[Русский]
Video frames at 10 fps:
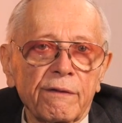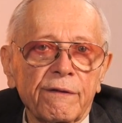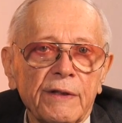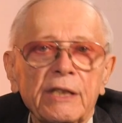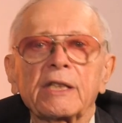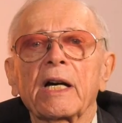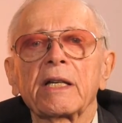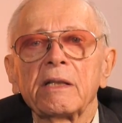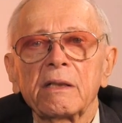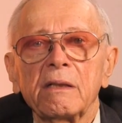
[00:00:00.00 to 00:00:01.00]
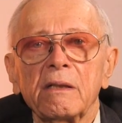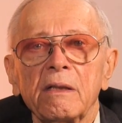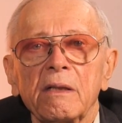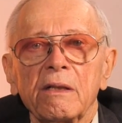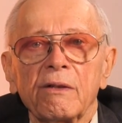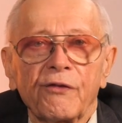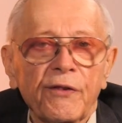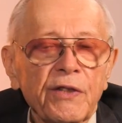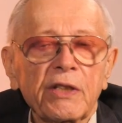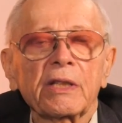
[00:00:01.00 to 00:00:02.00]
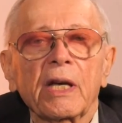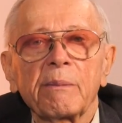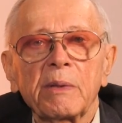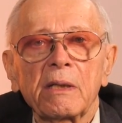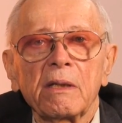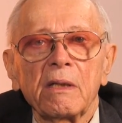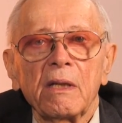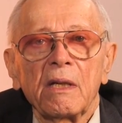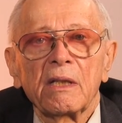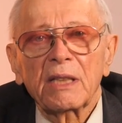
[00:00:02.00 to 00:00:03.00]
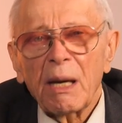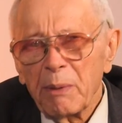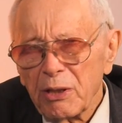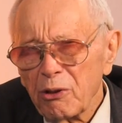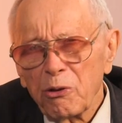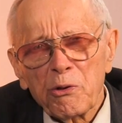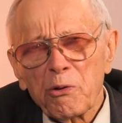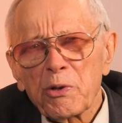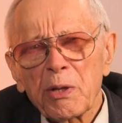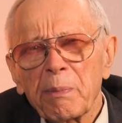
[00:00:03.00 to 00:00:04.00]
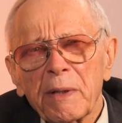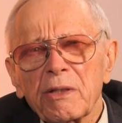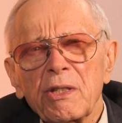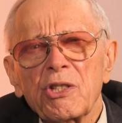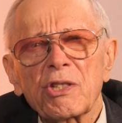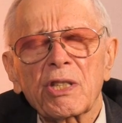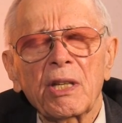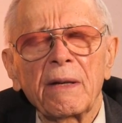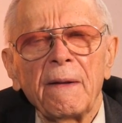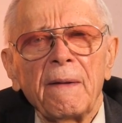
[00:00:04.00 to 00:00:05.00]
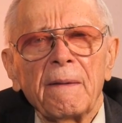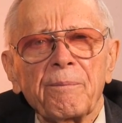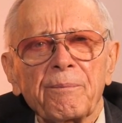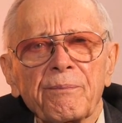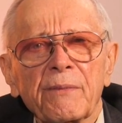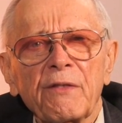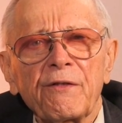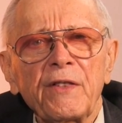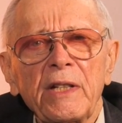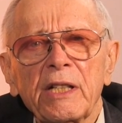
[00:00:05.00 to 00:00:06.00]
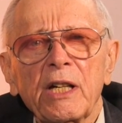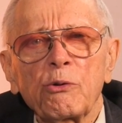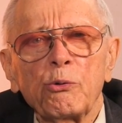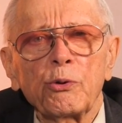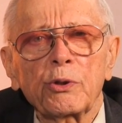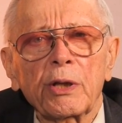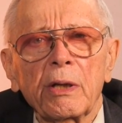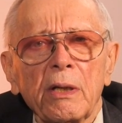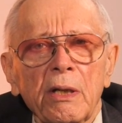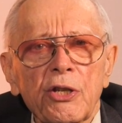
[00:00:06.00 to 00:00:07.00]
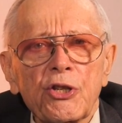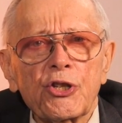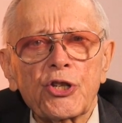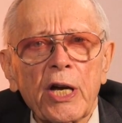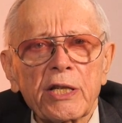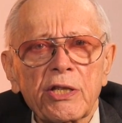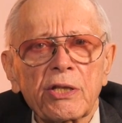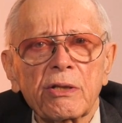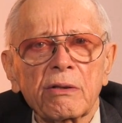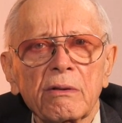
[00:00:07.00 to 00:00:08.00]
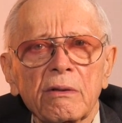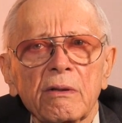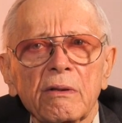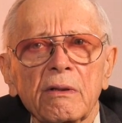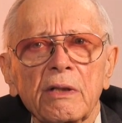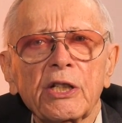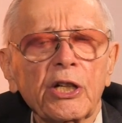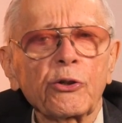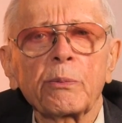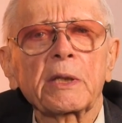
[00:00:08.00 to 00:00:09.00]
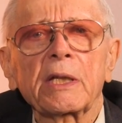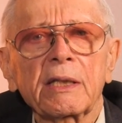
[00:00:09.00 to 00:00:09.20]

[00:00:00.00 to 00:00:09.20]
в Китае, во Вьетнаме, там они тоже уже практически ввели какую-то часть э, экономики,